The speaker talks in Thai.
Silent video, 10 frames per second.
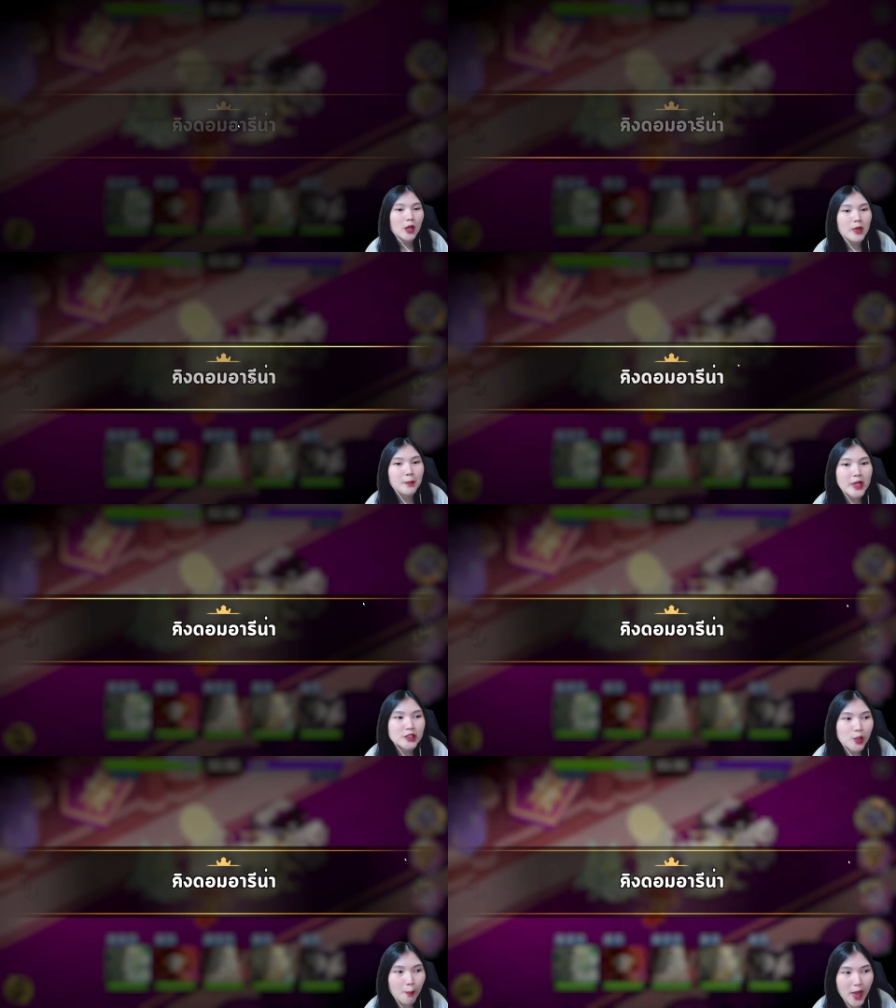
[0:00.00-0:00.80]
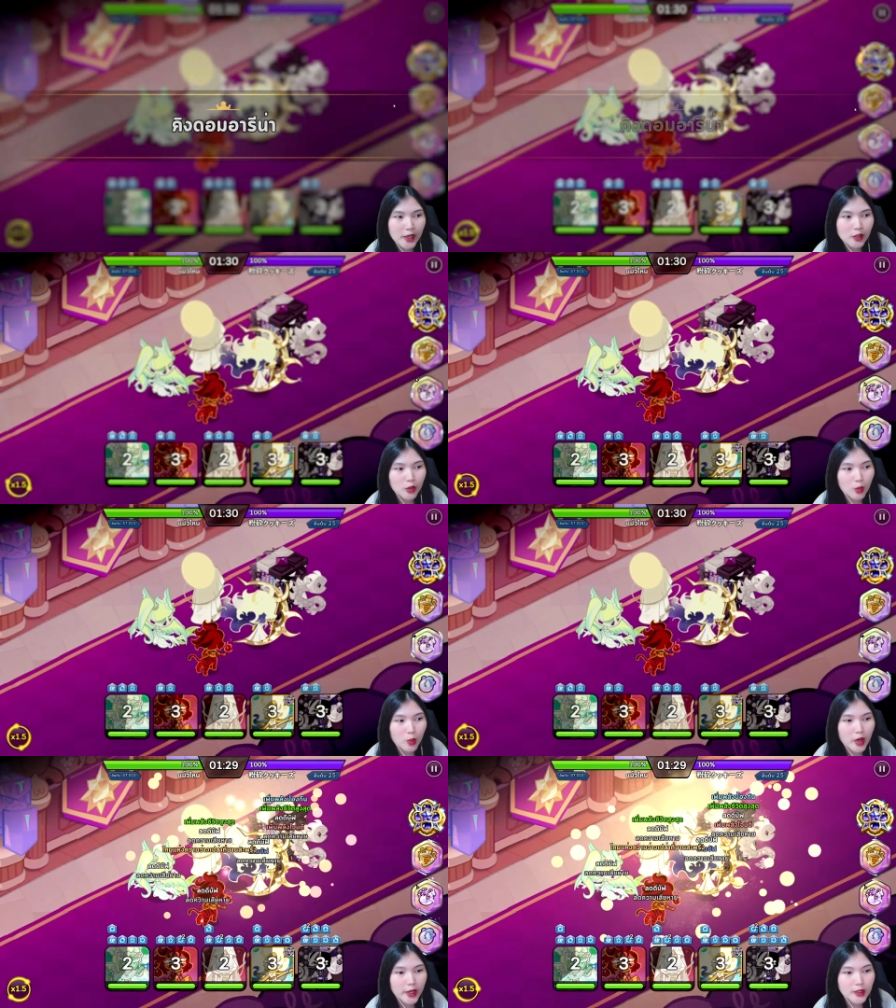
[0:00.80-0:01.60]
อบนี้เปลี่ยนสมบัติด้
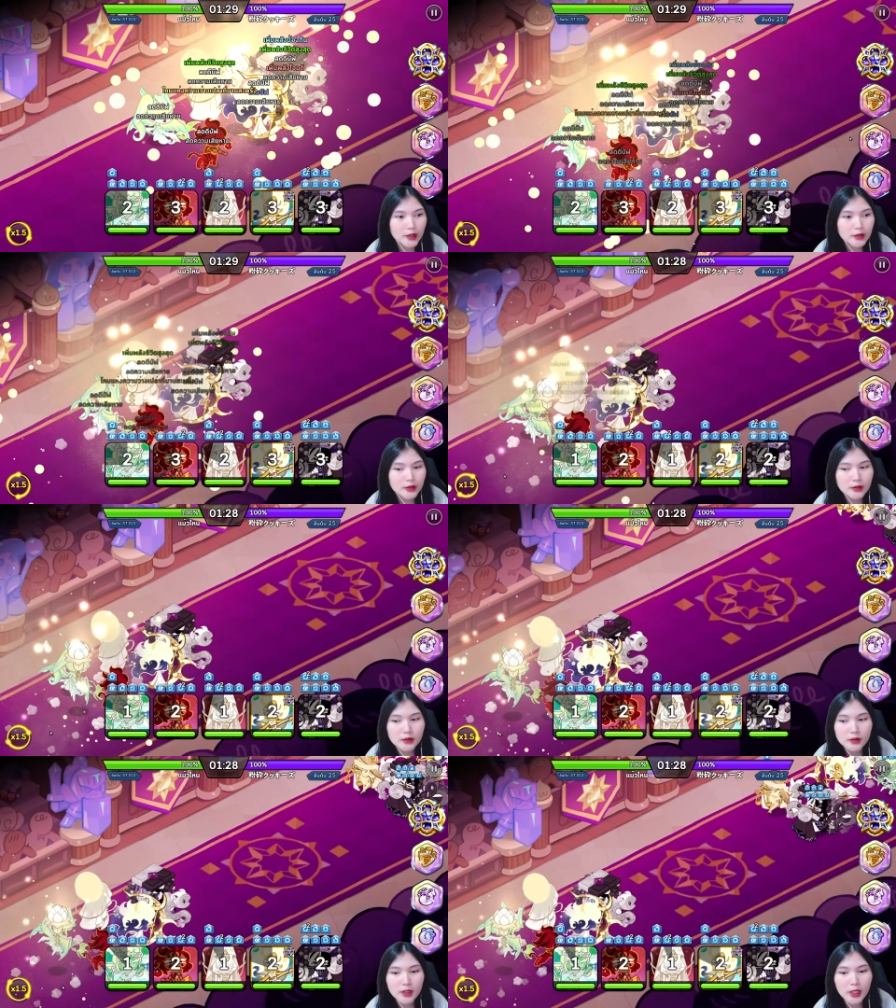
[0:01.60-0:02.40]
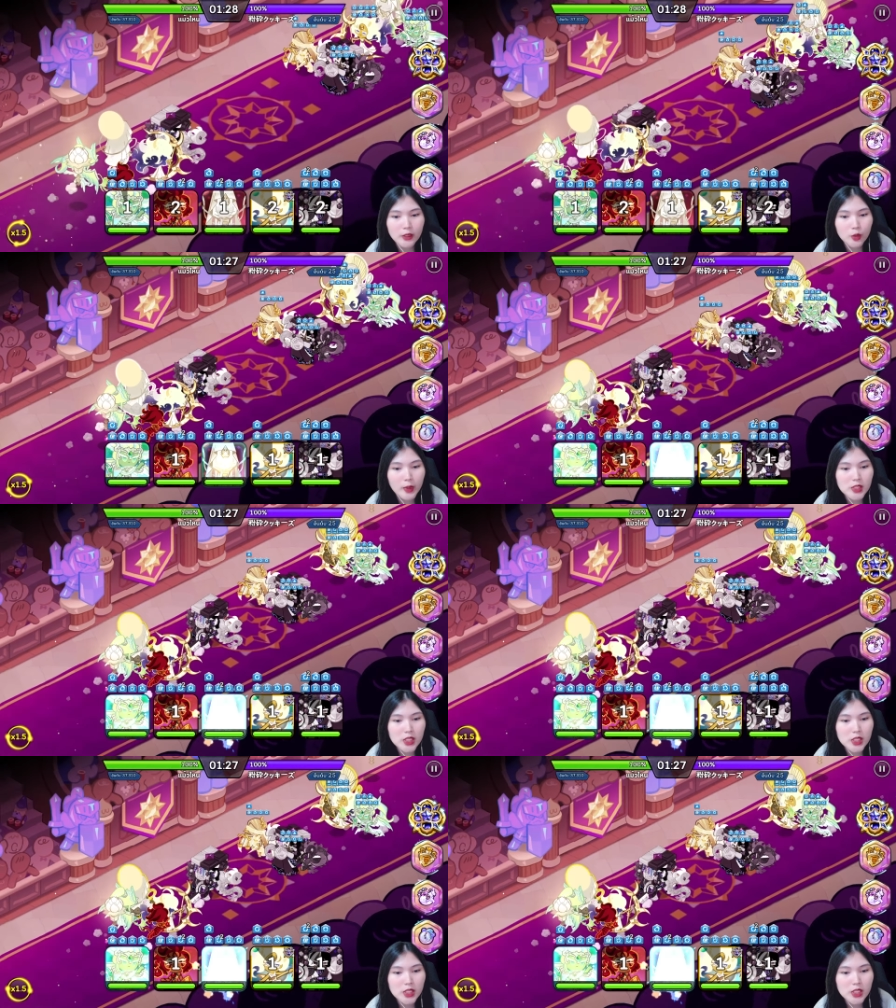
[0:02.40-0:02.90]
วยนี่ดูแบบ